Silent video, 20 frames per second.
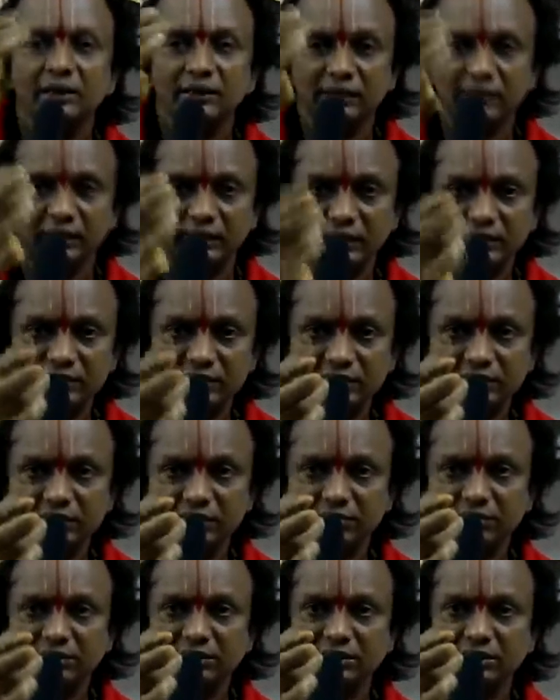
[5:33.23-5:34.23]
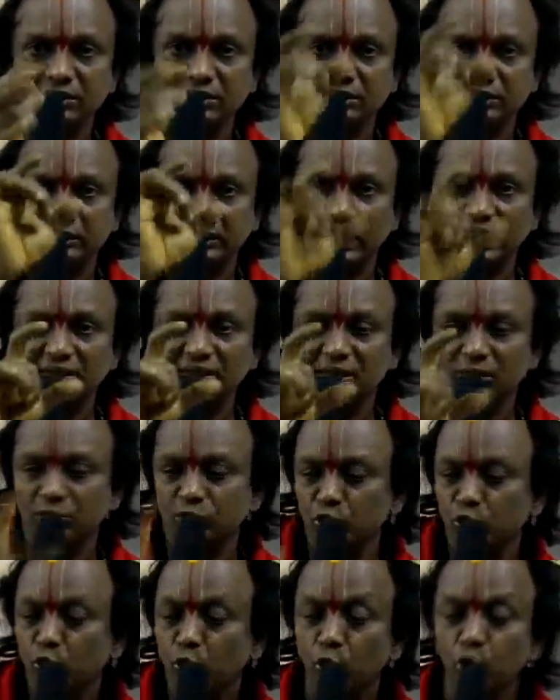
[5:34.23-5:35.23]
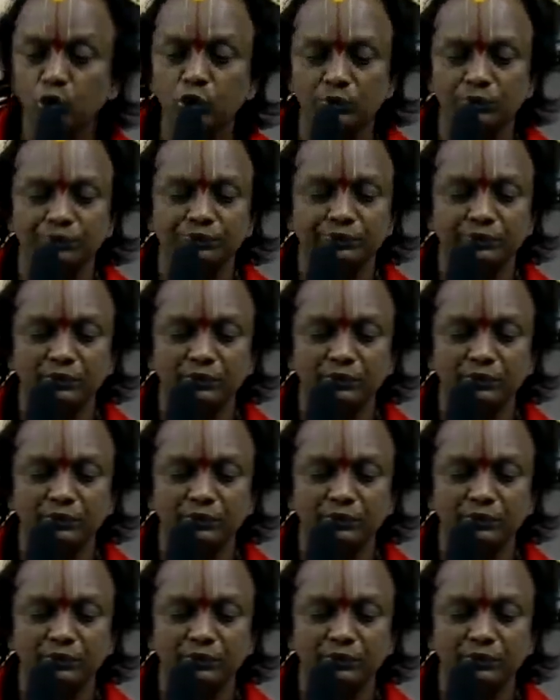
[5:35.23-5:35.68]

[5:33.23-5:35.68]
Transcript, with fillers: இந்த ரசத்தை வந்து தங்கம் வந்து கொள்ளும்